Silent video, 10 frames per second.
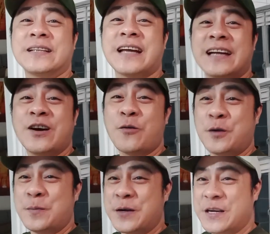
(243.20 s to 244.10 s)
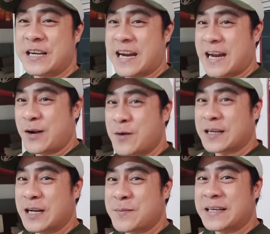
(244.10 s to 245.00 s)
Kumanta ka ng affirmer na,
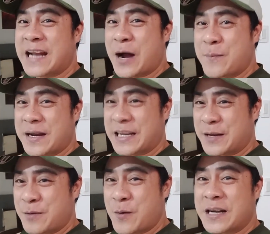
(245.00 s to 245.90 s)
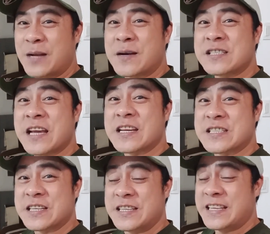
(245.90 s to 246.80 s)
huwag ka naman damay ng iba, huwag ka namang
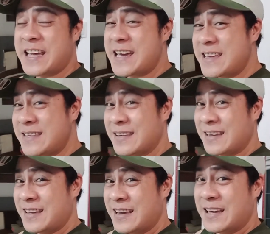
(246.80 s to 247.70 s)
sesid, day.